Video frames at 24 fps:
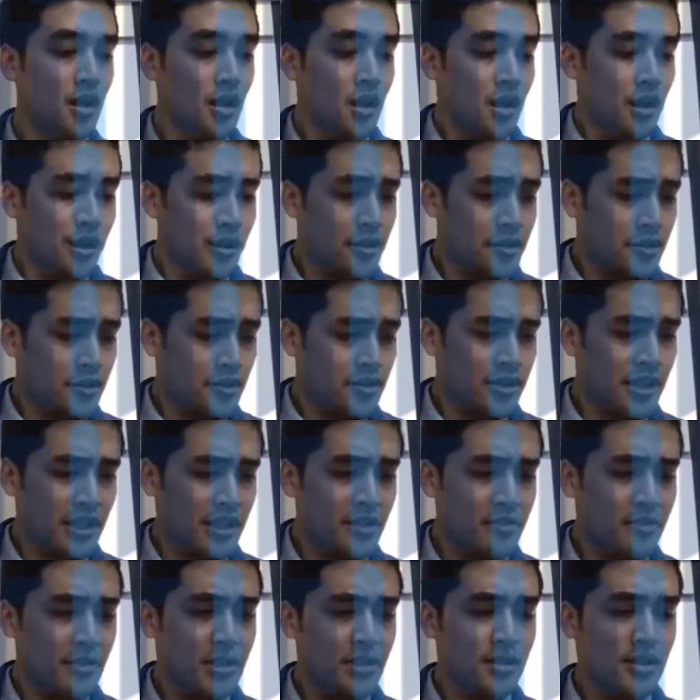
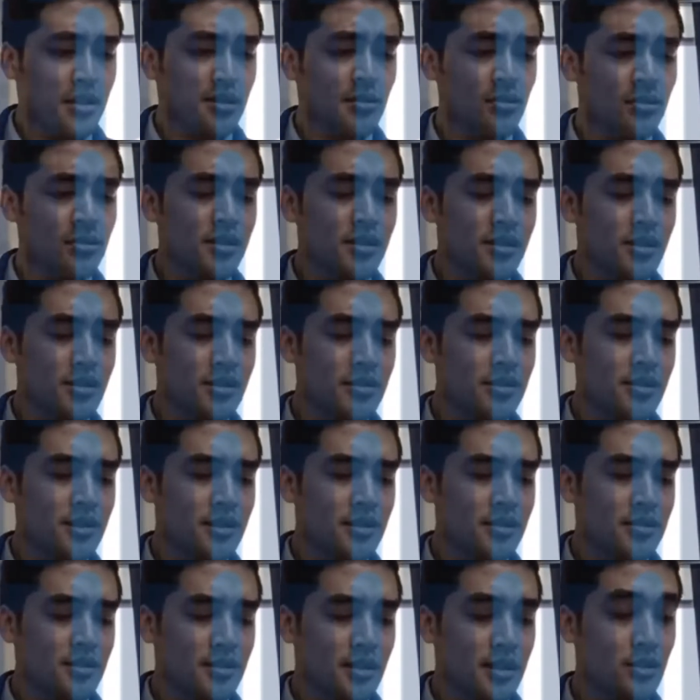Entertainment katulad
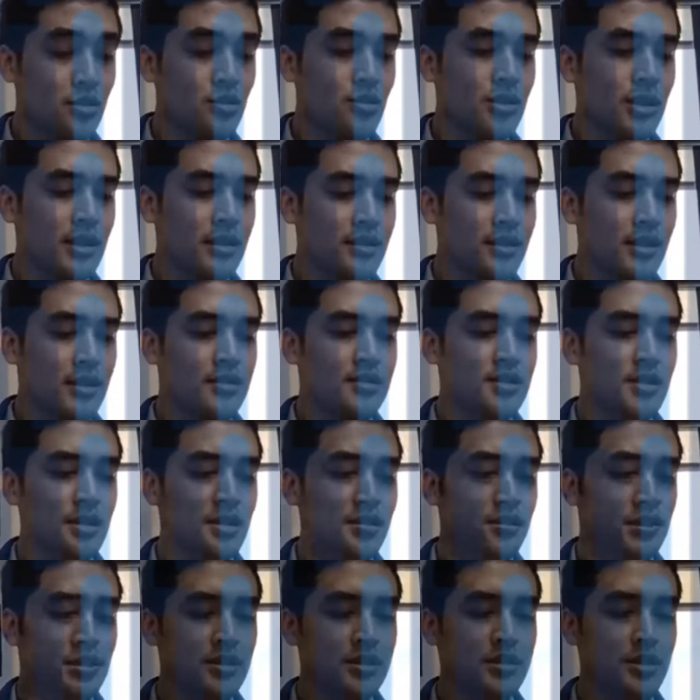ng, katulad ng
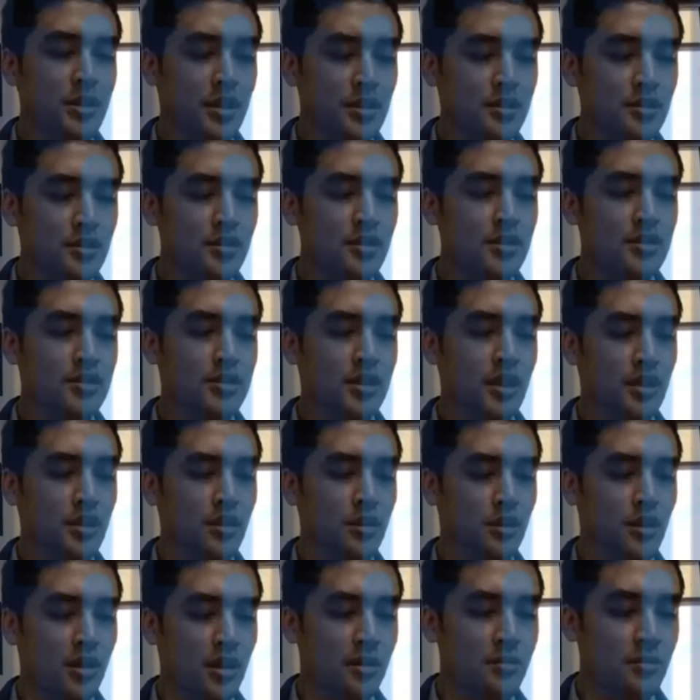cinemas, theaters,
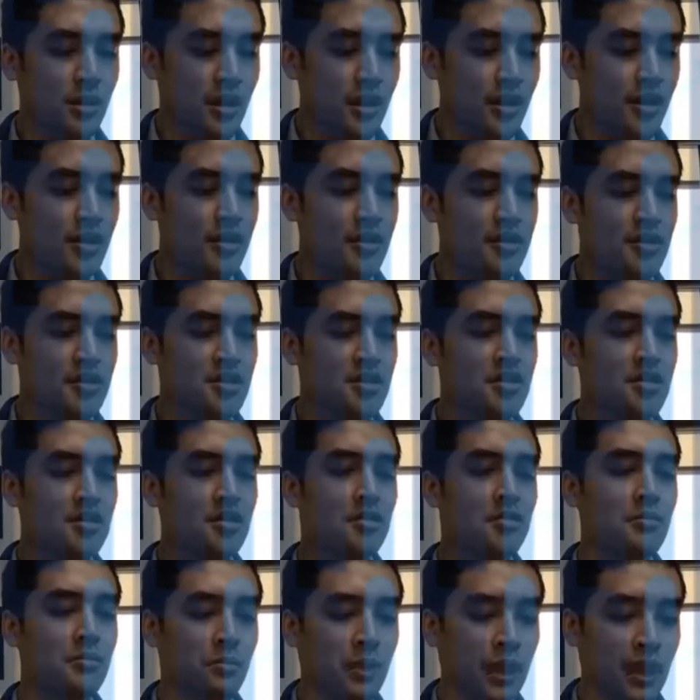karaoke bars,
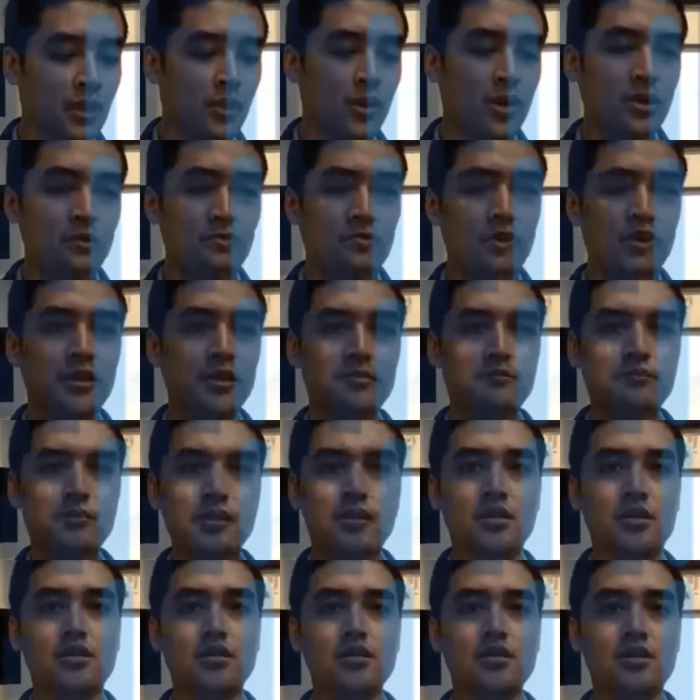bawal pa rin
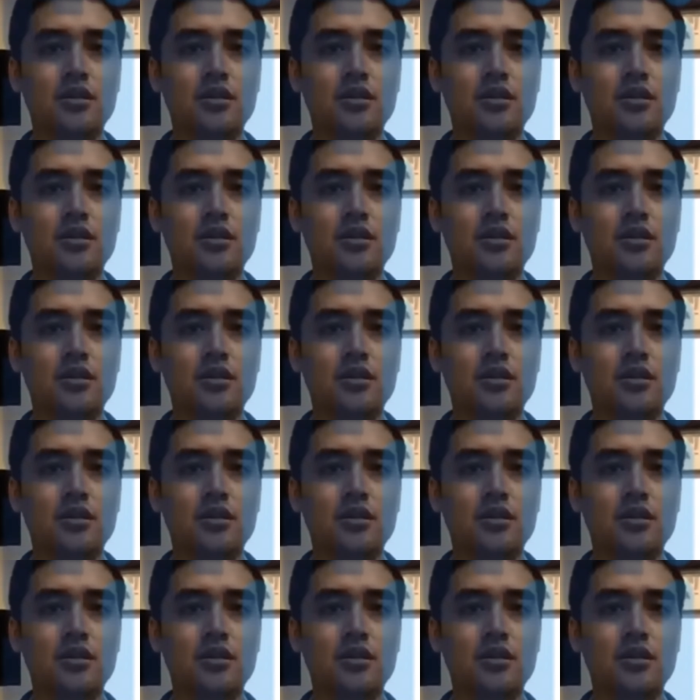po.